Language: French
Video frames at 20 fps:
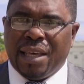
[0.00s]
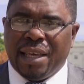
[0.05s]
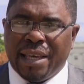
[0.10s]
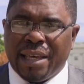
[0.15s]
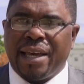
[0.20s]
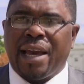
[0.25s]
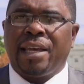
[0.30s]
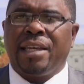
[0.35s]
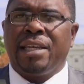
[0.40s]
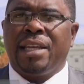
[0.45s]

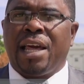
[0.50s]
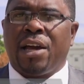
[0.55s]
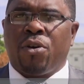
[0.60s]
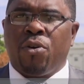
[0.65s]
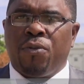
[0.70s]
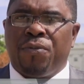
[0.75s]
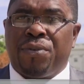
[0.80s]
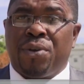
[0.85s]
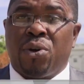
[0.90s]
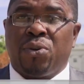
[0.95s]
et gagner la
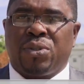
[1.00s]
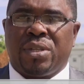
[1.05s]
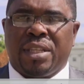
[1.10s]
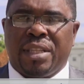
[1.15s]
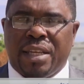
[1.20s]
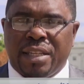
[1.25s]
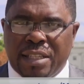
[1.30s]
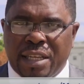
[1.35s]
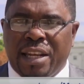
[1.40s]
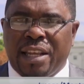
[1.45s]
confiance
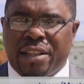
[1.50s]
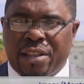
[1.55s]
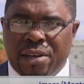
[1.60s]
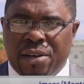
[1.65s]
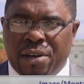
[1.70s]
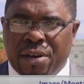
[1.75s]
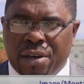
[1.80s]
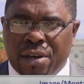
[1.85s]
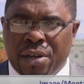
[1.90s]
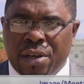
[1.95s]
des
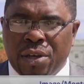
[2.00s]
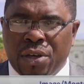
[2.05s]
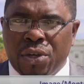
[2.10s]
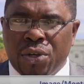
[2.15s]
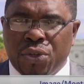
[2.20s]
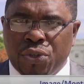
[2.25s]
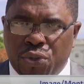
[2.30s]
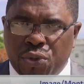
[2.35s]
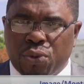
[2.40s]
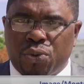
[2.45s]
électeurs
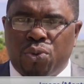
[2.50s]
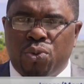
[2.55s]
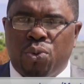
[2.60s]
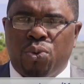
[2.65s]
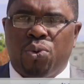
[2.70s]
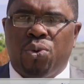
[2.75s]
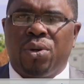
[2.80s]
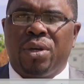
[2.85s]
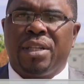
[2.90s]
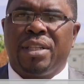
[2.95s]

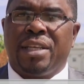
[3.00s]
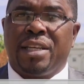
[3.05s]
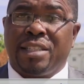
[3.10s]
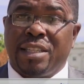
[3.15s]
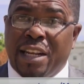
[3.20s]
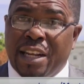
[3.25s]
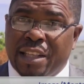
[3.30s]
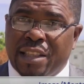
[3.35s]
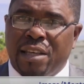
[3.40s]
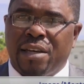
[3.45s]
surtout
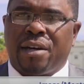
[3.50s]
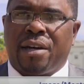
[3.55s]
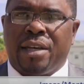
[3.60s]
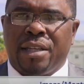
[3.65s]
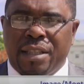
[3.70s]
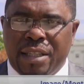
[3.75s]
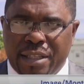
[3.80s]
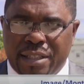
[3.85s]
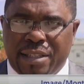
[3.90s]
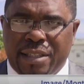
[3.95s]
des électeurs
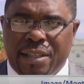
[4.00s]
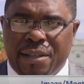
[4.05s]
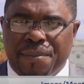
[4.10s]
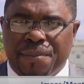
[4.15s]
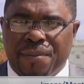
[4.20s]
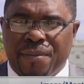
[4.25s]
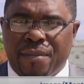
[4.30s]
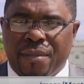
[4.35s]
indécis.